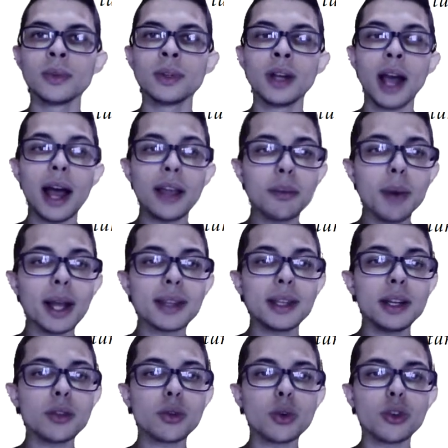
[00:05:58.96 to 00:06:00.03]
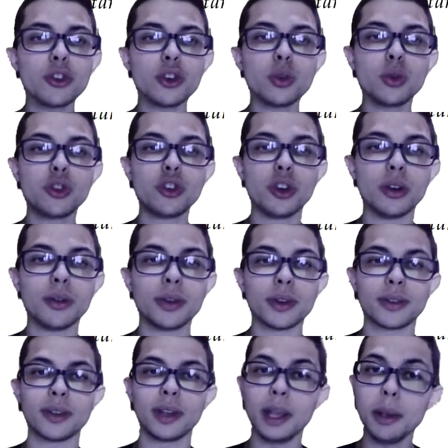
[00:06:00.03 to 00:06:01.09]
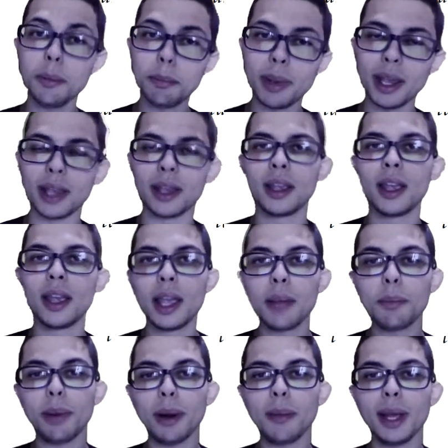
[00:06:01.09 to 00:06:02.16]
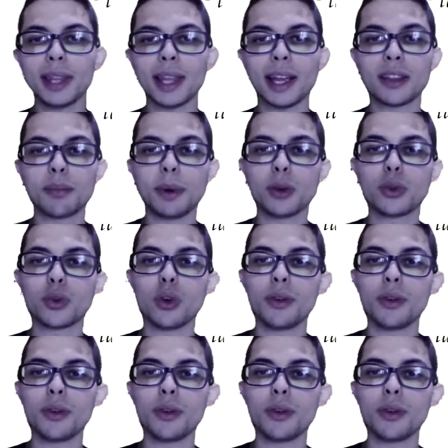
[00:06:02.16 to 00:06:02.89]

As matrizes constitutivas IB implementados para o solver